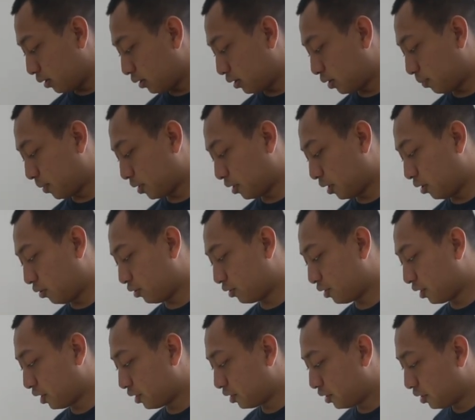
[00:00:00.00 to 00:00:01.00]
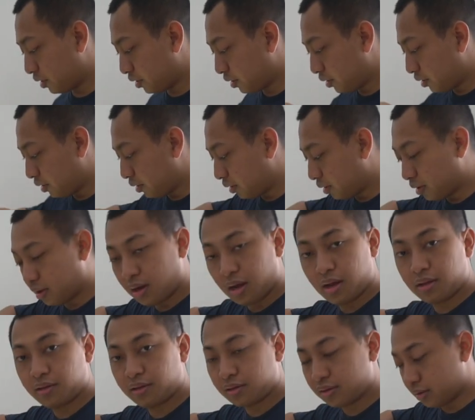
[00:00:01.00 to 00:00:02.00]
seperti ilustrasi
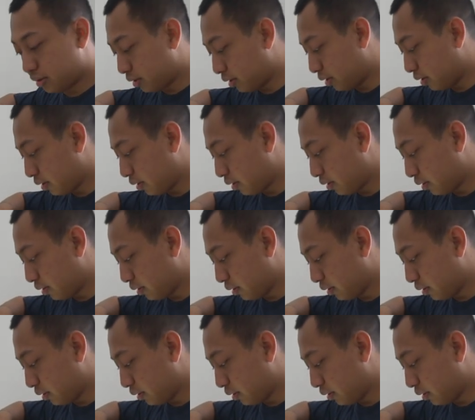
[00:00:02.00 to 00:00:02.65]
icon